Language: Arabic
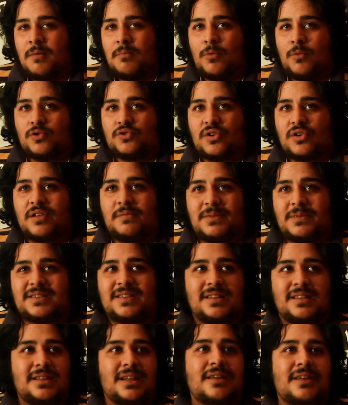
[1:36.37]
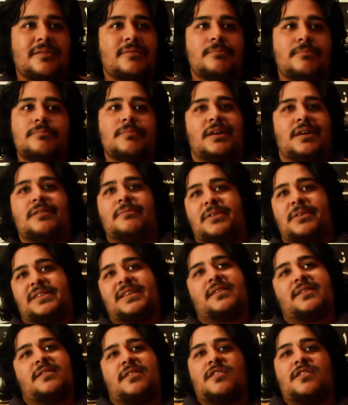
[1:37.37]
معتقد مثلا ان انا انا
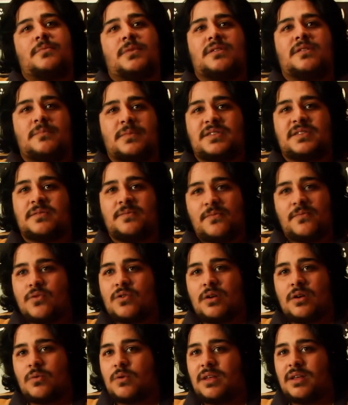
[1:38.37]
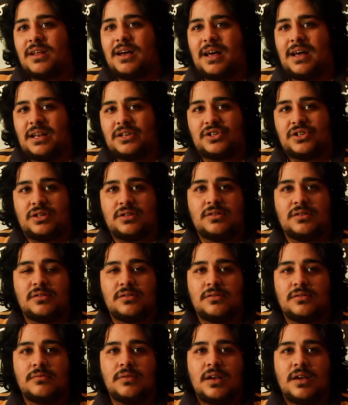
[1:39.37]
محتاج تدريبات مثلا فوكال وكده
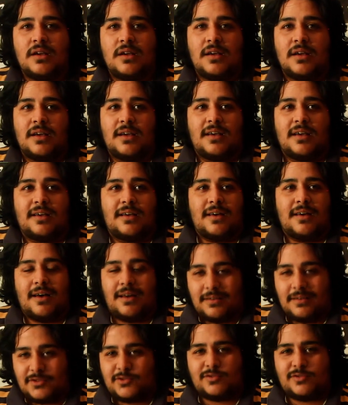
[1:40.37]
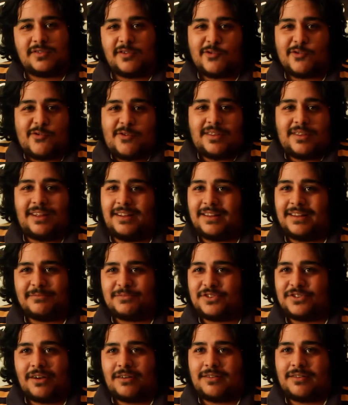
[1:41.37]
علشان انا صوتي هو واضح ان انا
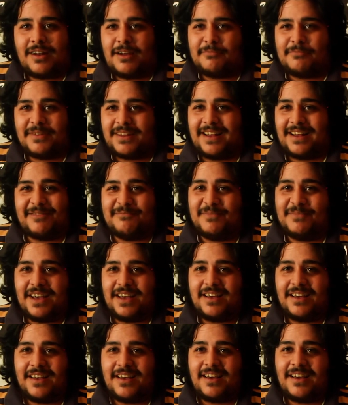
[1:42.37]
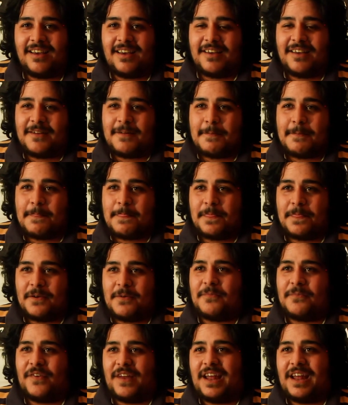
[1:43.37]
مش هقدر اعمل الكلام ده
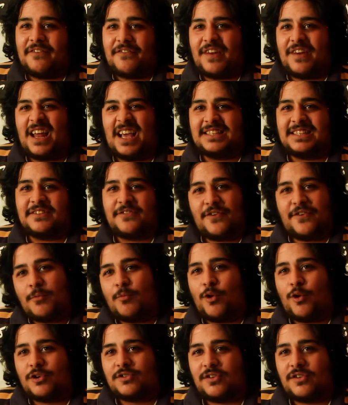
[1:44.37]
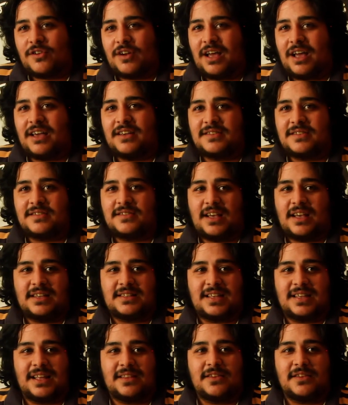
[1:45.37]
تمام فانا فانا عايز افهمه اكتر عايز
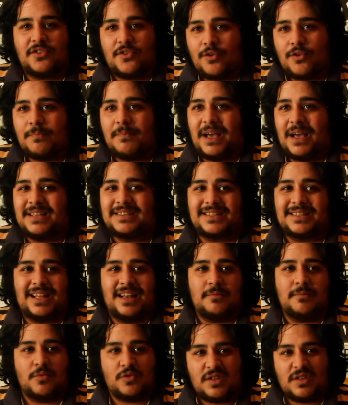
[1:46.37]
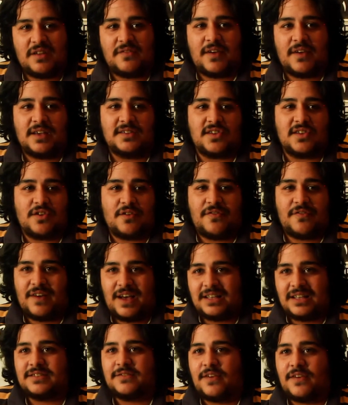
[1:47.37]
عايز حد يدربني عايز اتعلم اوكتاف عايز اعرف
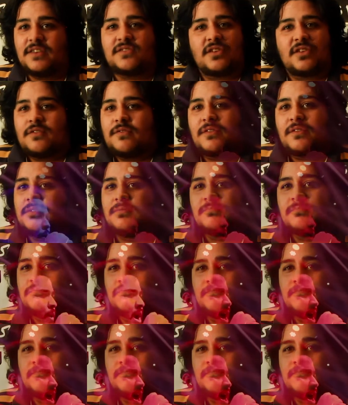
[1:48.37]
اعزف عايز اعرف كده